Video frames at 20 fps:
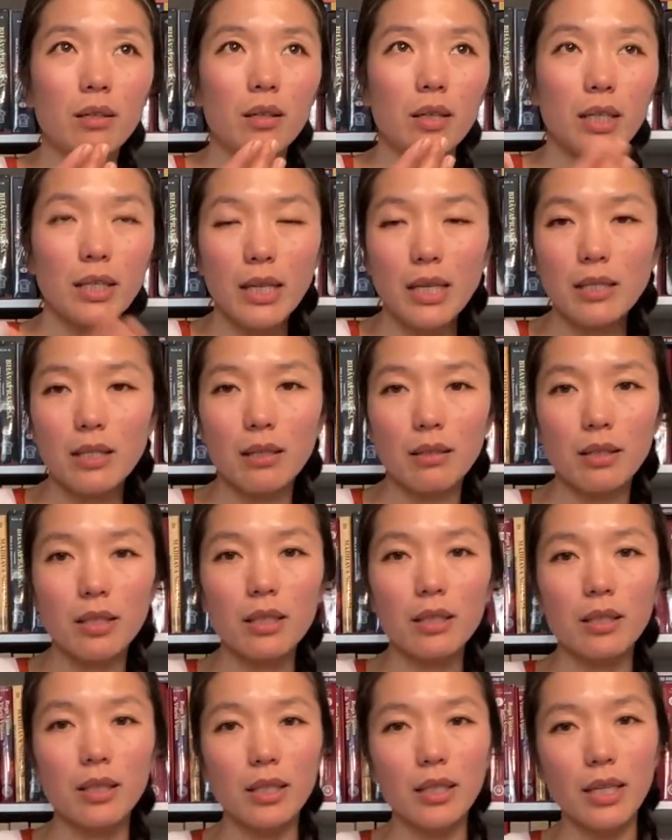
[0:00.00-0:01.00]
一下子很
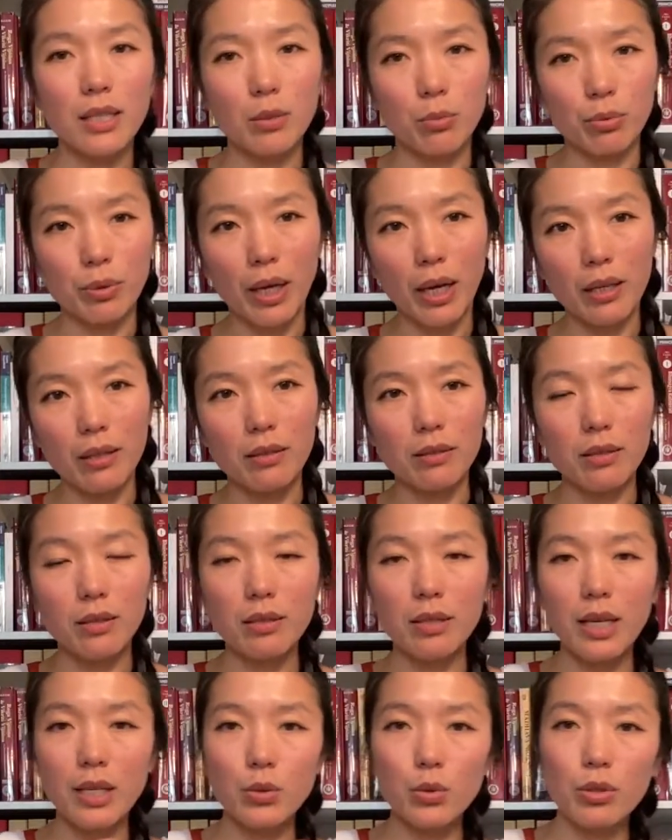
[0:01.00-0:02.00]
饿，一下子不太饿，吃
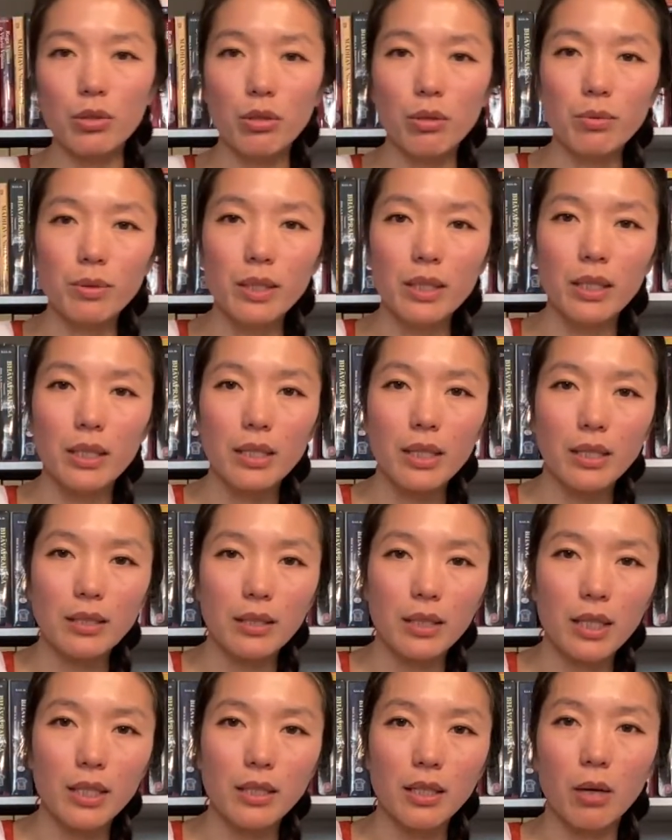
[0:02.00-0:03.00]
下去的东西一下
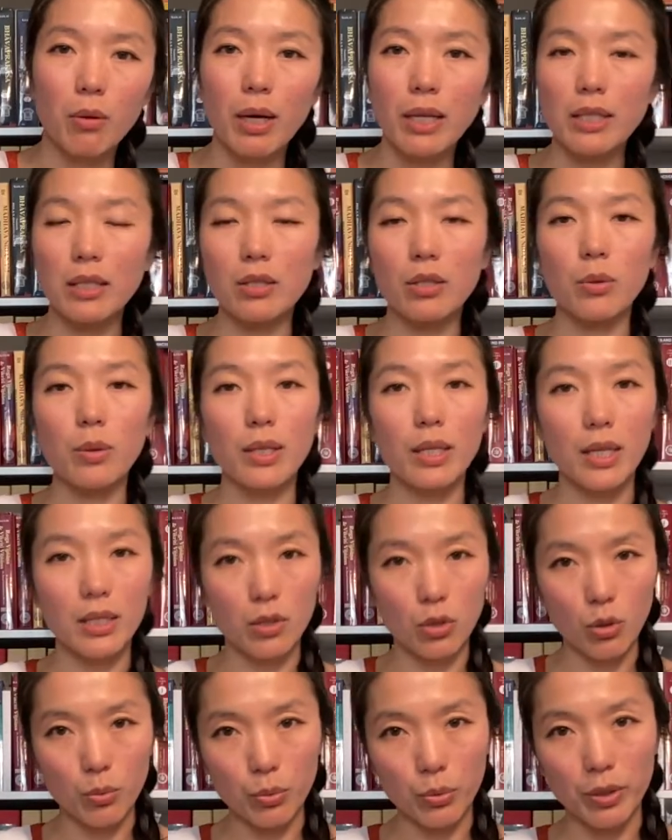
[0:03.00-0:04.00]
子可以消化吸收，一下
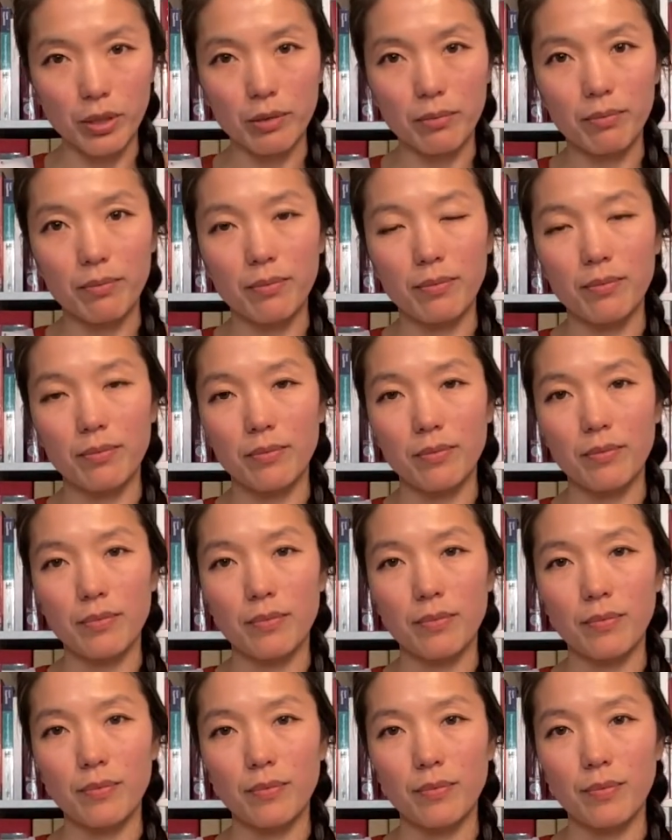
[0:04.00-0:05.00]
子又不能。
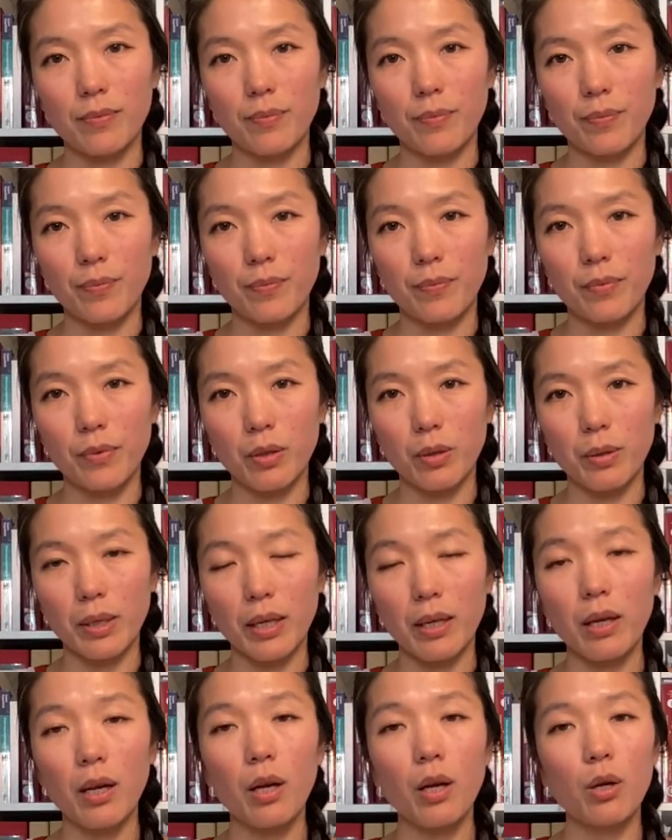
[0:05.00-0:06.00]

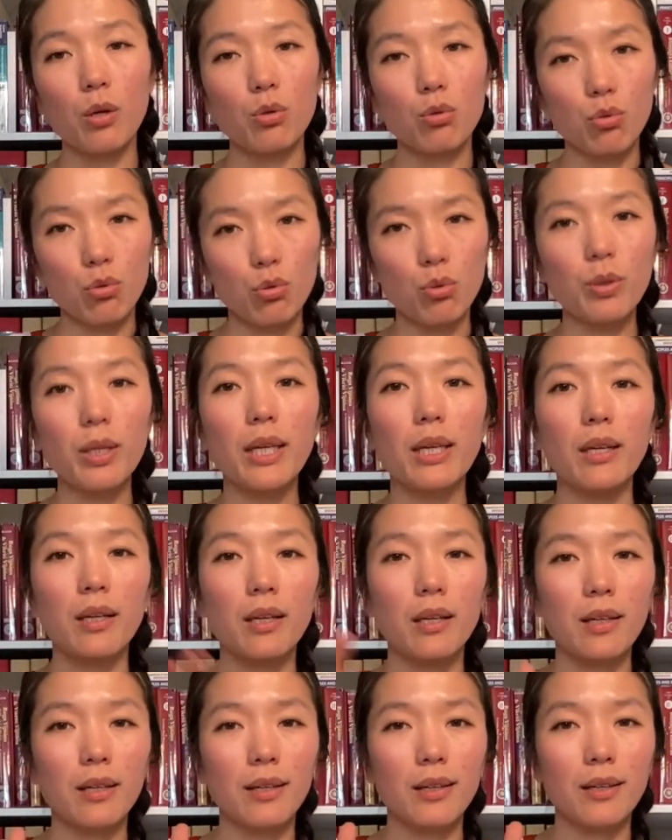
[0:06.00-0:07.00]
OK，所
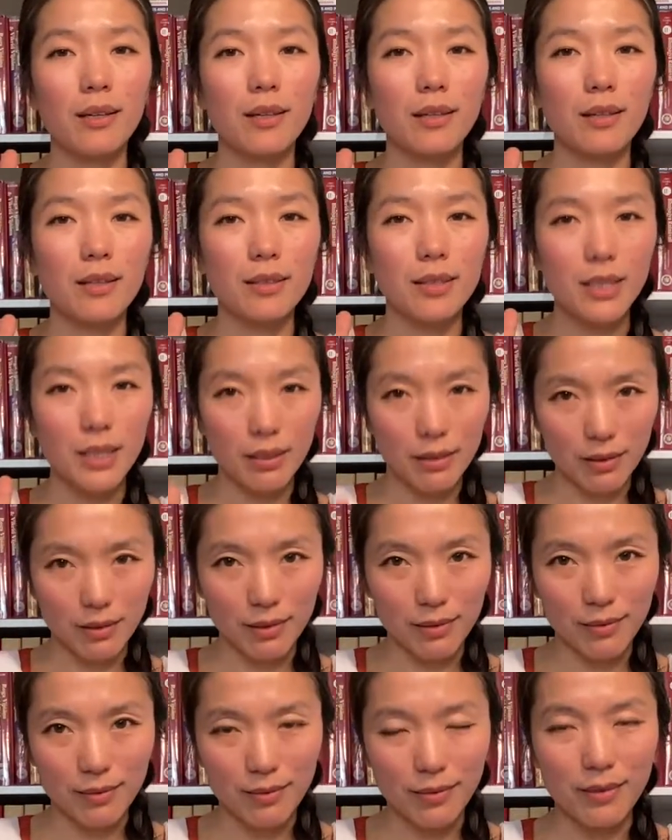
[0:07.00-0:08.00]
以记
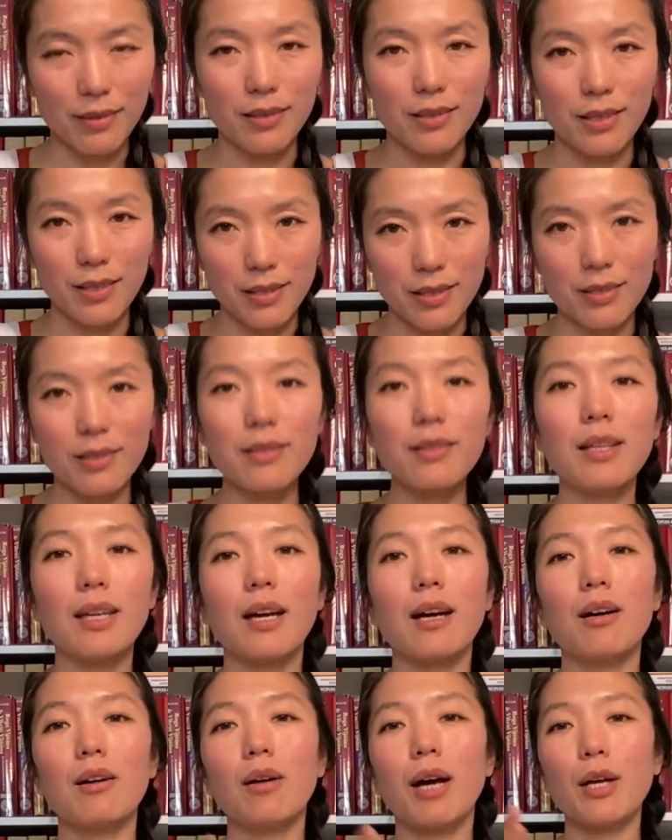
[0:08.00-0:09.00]
得食
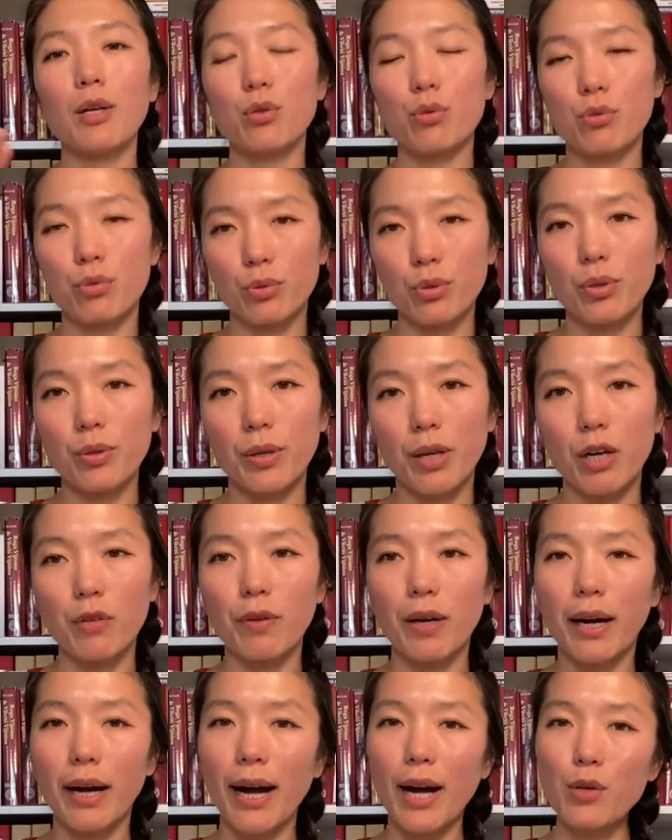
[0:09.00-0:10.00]
疗还有所有疗
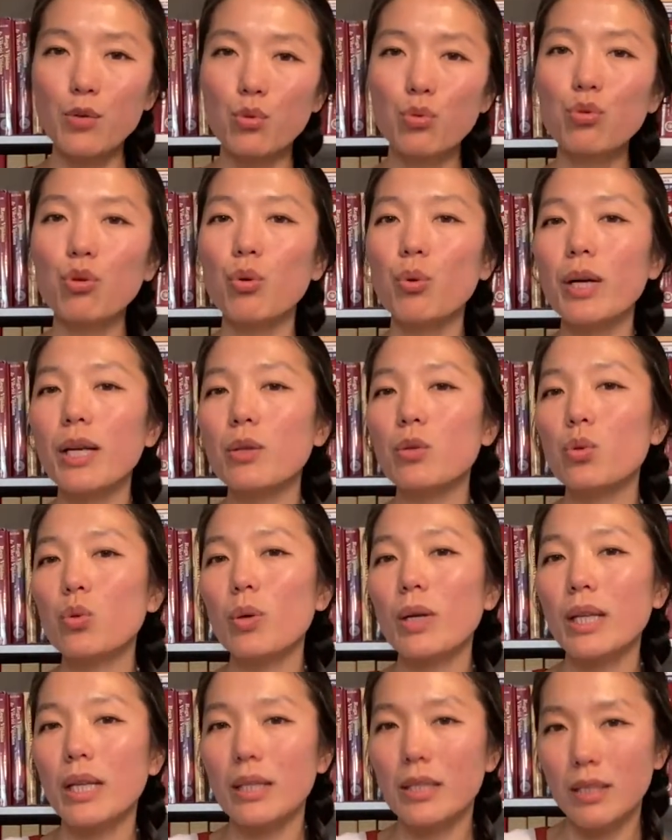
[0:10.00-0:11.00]
法，它如果会
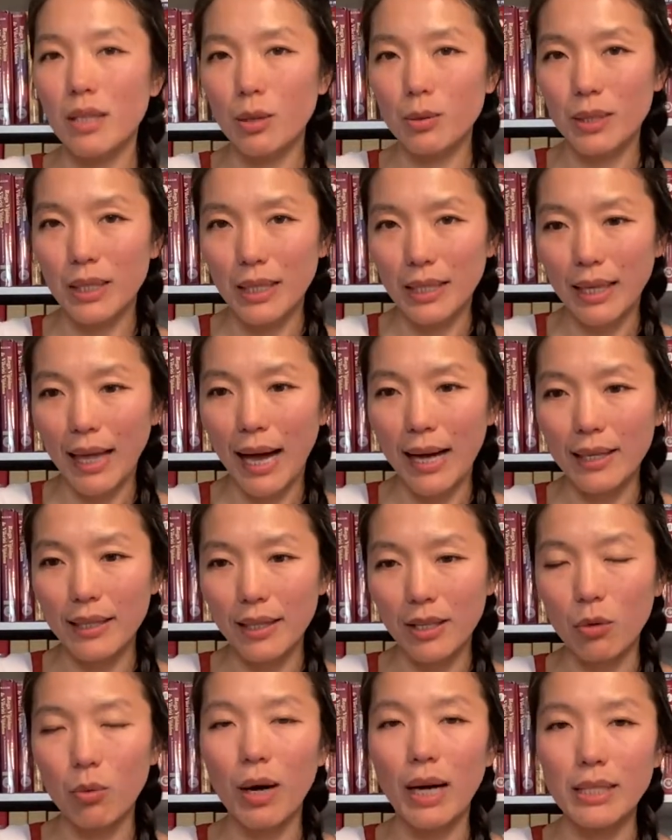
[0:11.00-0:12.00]
对你造成压
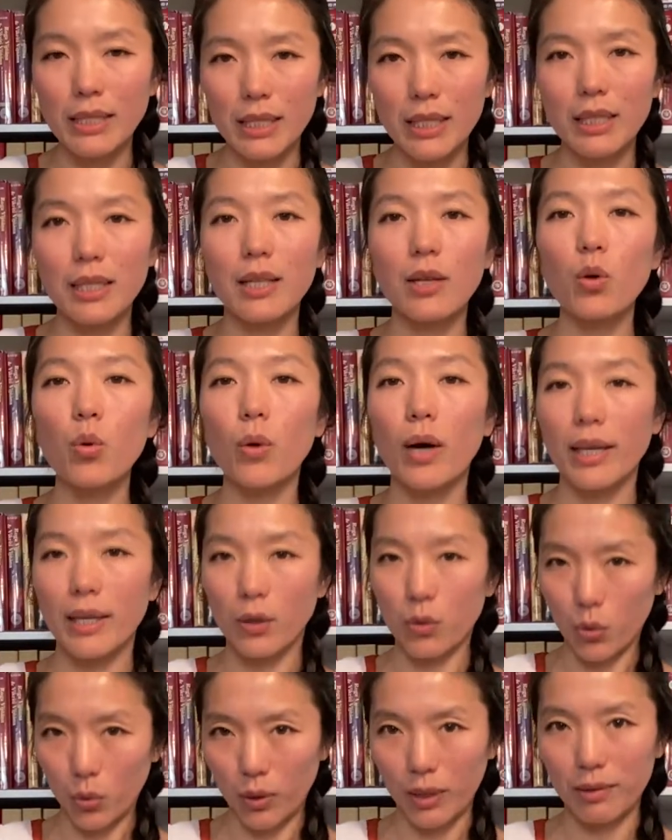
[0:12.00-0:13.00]
力的话，请你缓
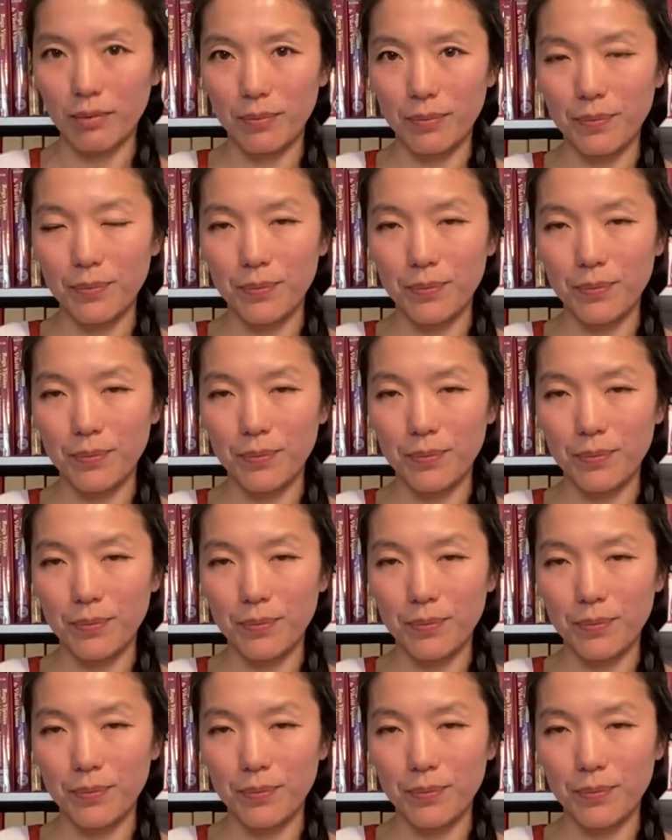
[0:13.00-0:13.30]
一缓。